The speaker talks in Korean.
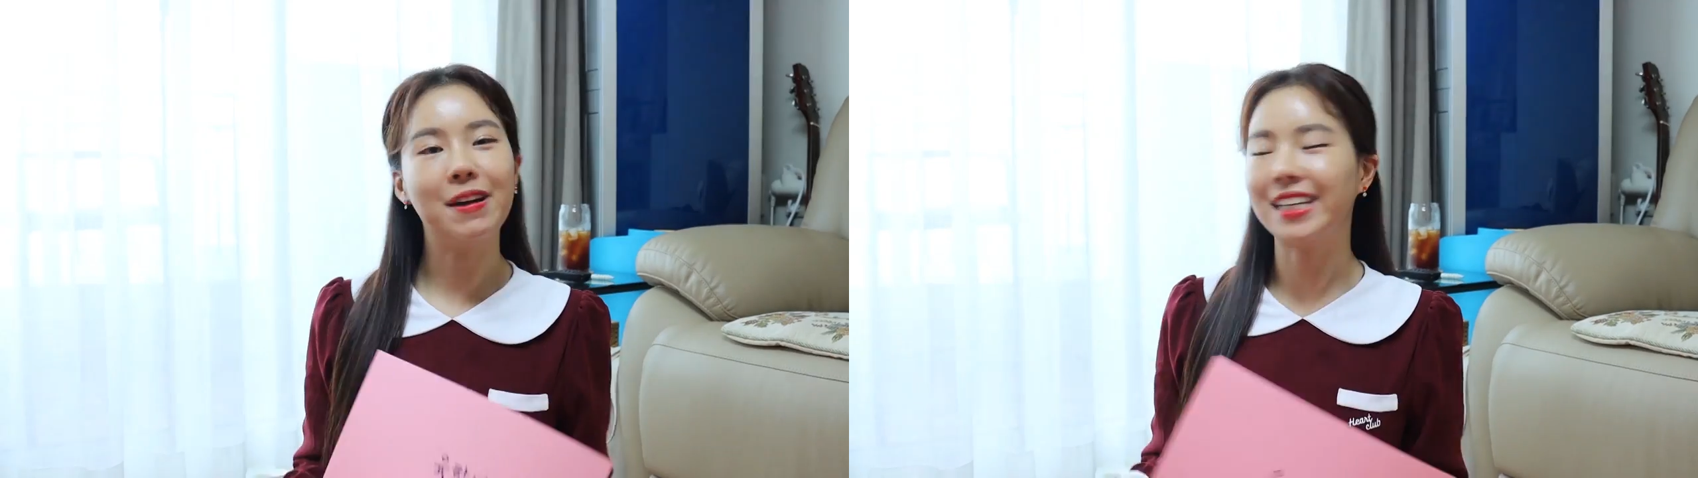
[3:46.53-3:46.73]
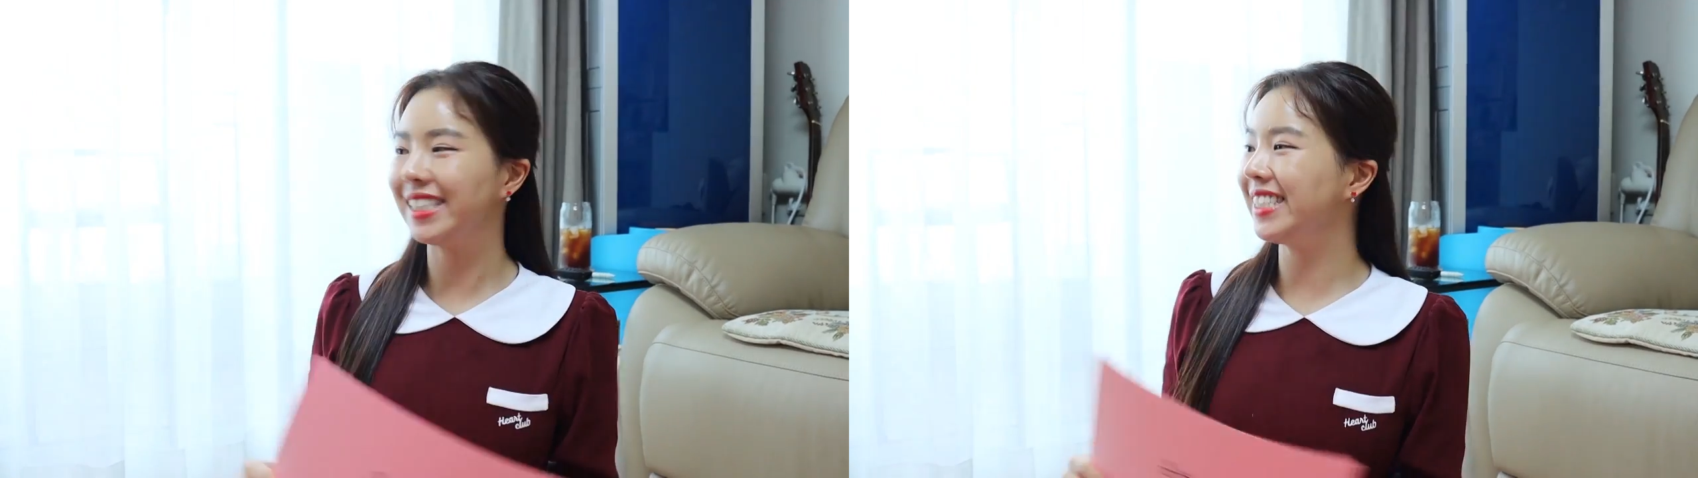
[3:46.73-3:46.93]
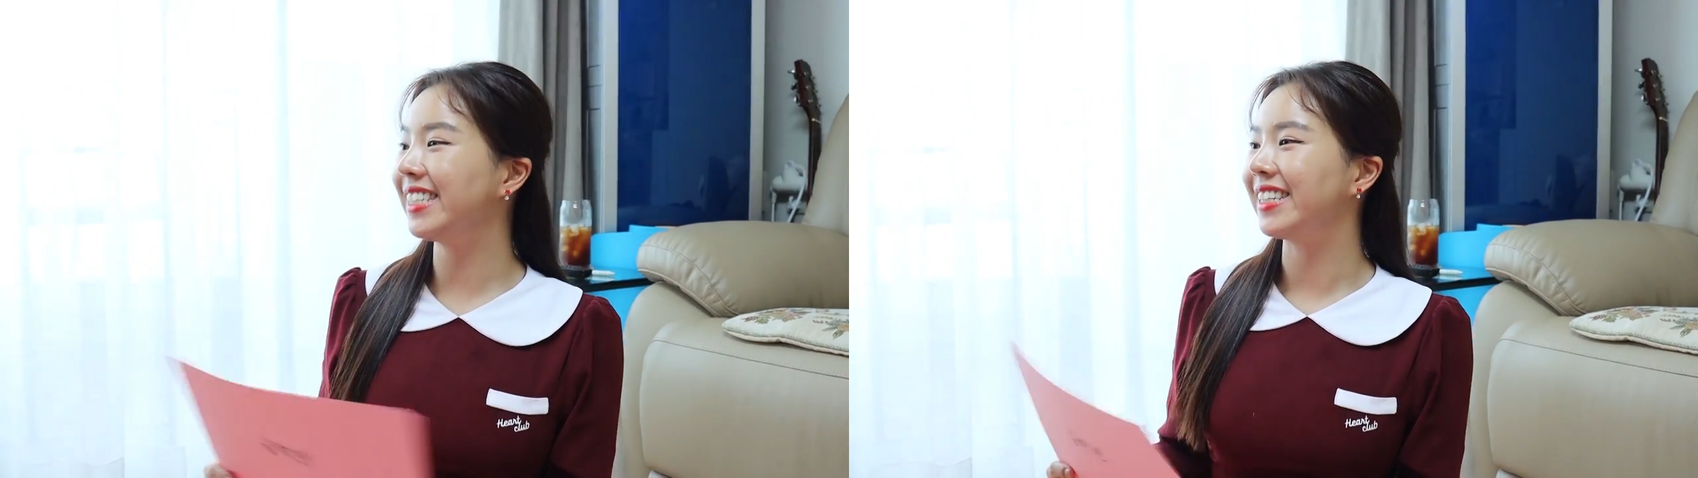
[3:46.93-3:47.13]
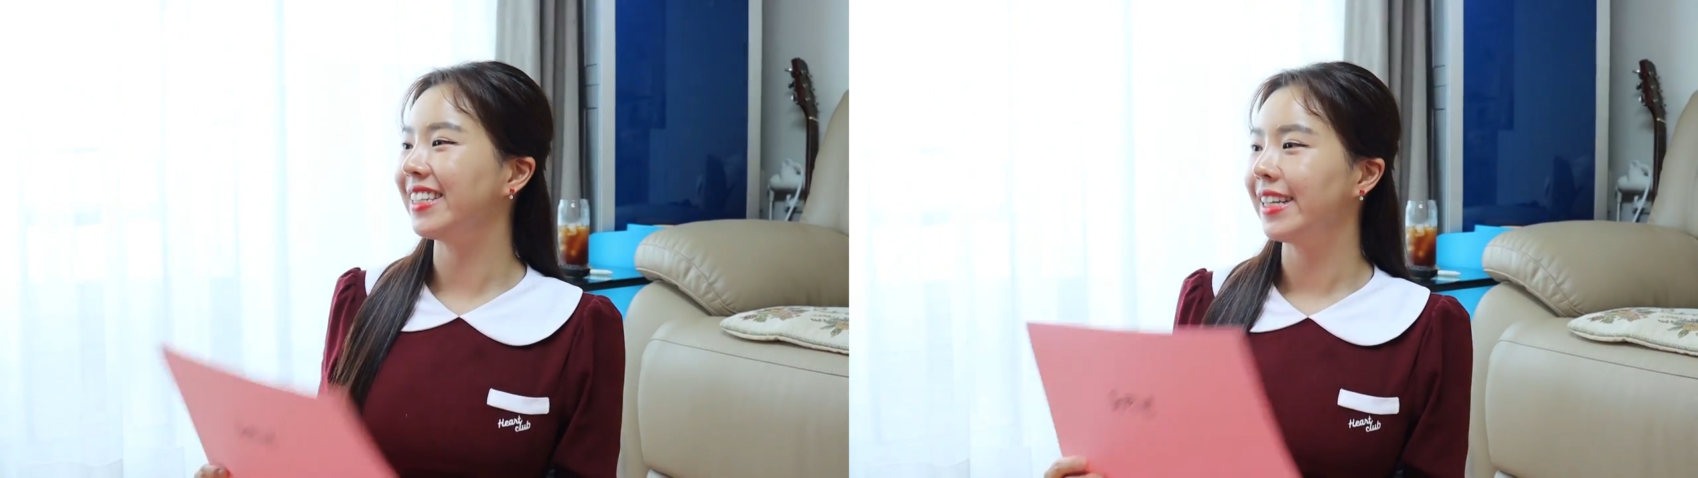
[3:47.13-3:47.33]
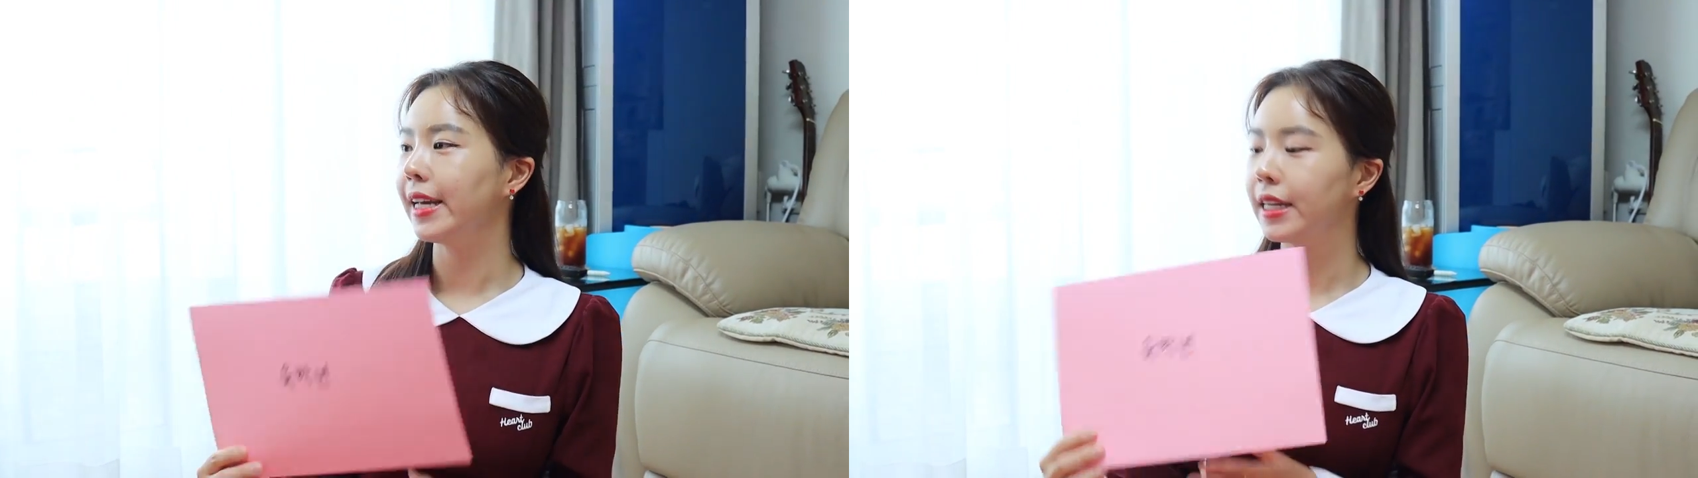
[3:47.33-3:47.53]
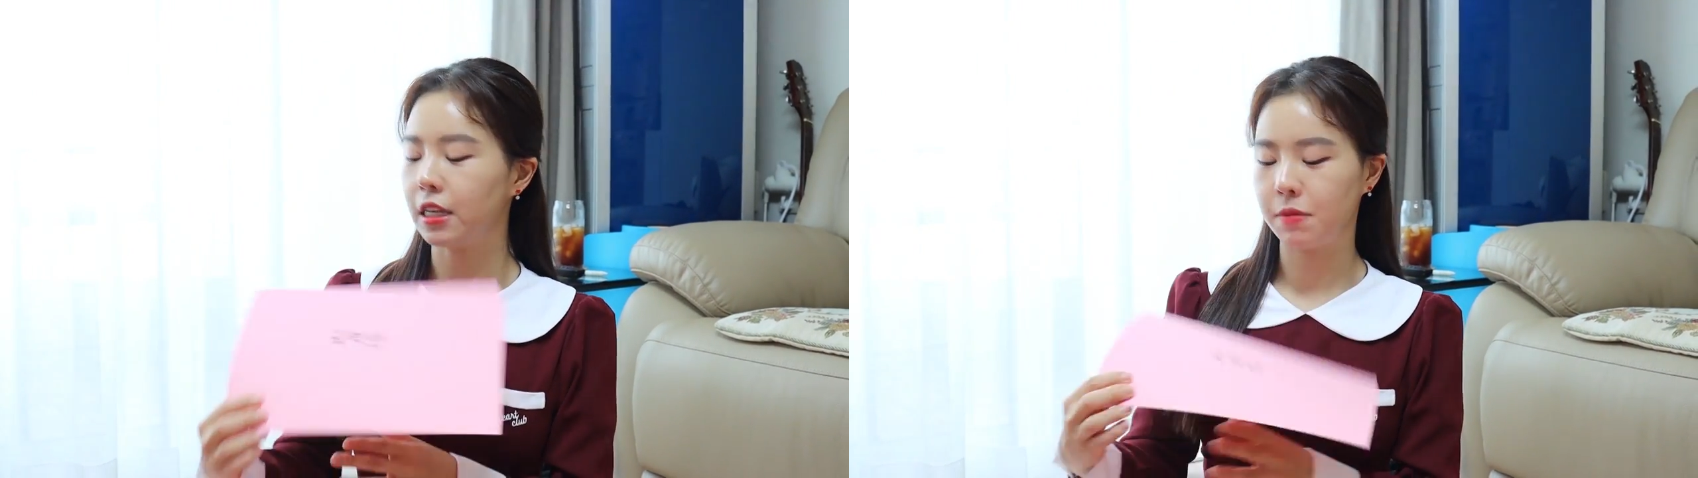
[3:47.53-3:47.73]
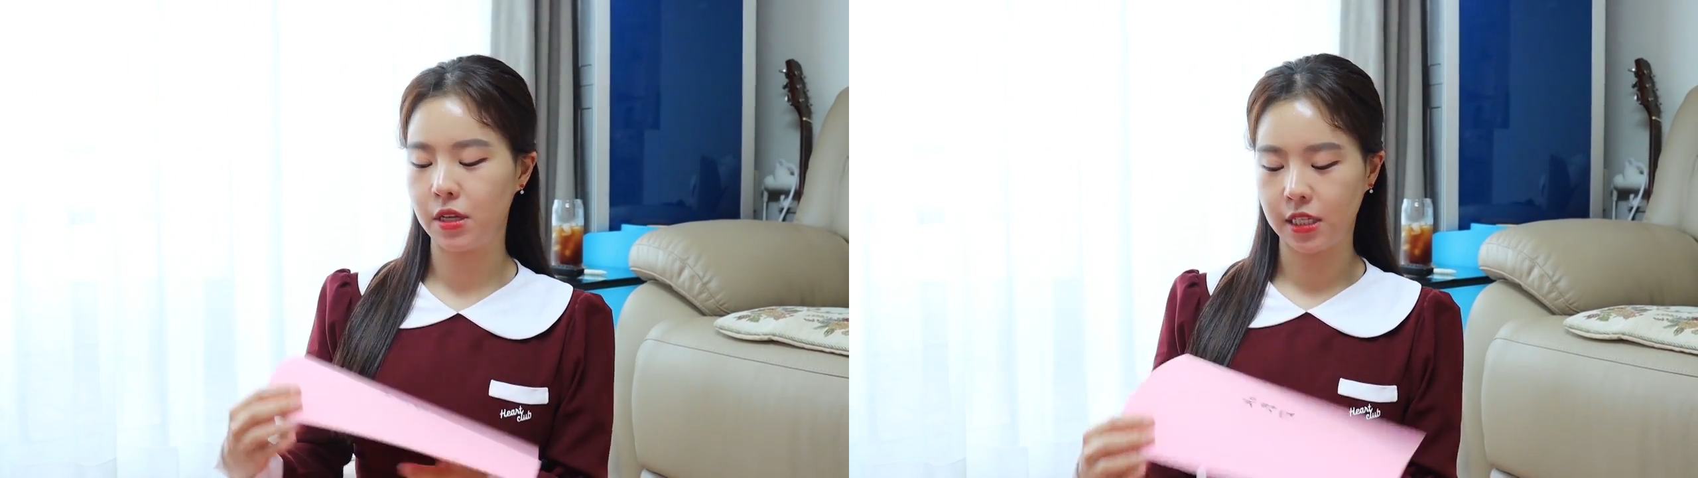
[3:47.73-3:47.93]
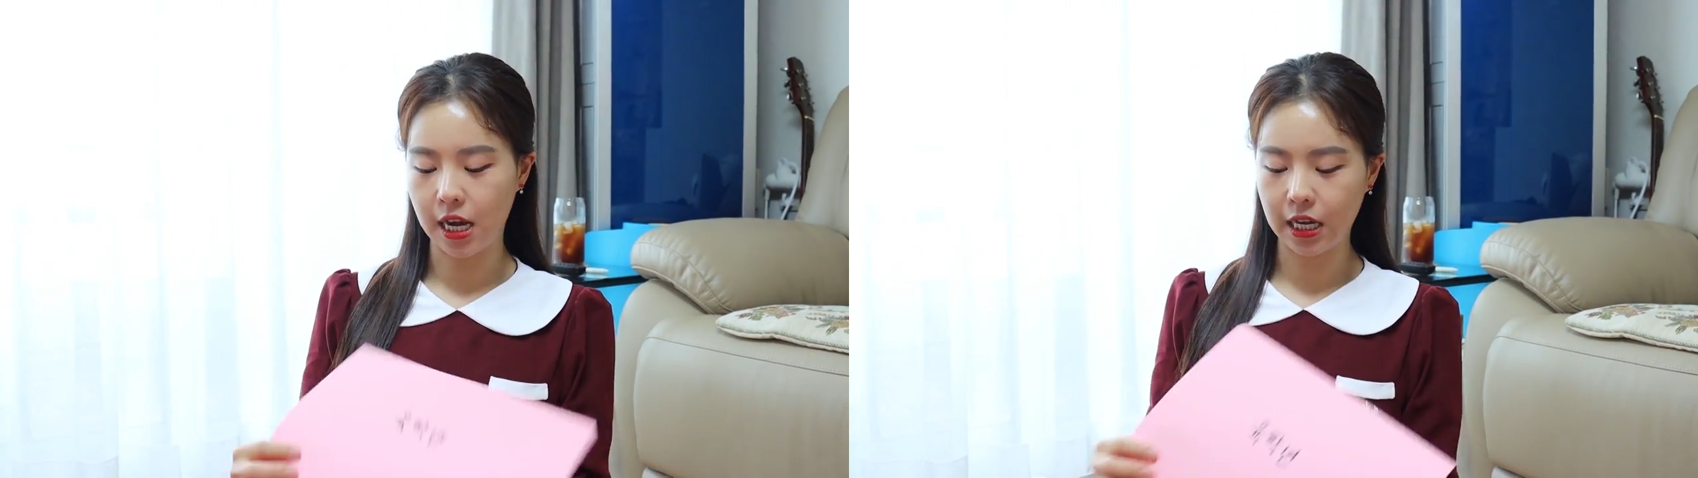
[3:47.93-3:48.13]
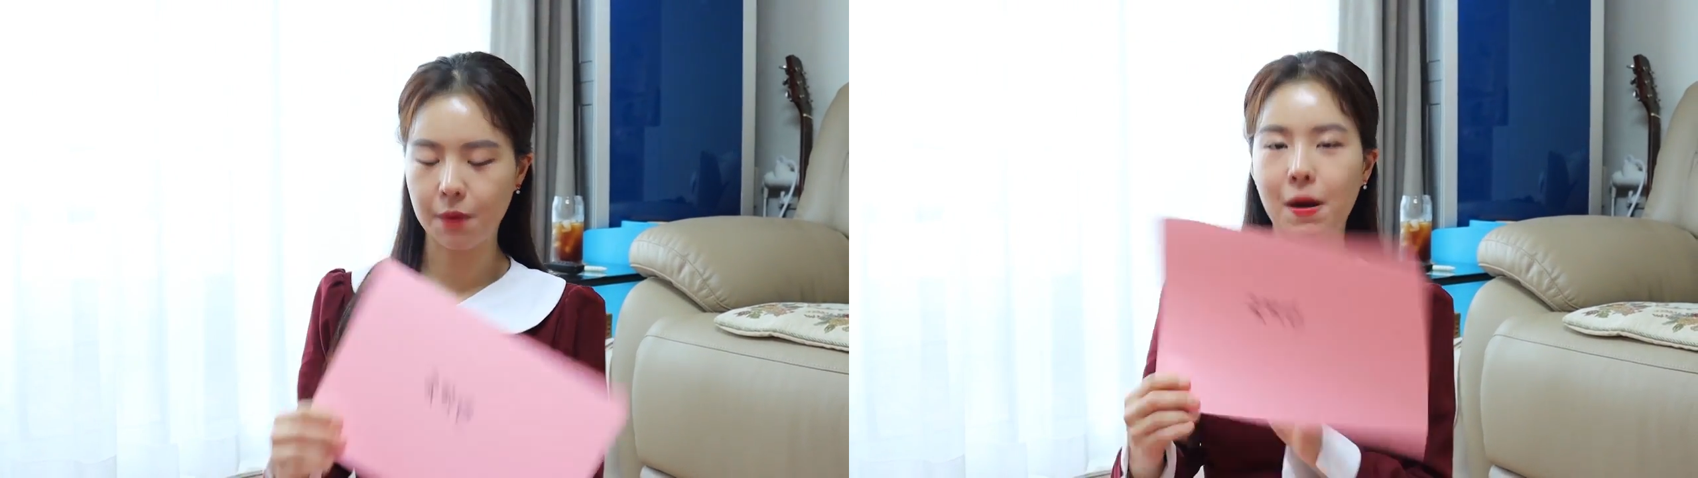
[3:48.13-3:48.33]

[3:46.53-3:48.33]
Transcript: 받았지? 그러면 자기가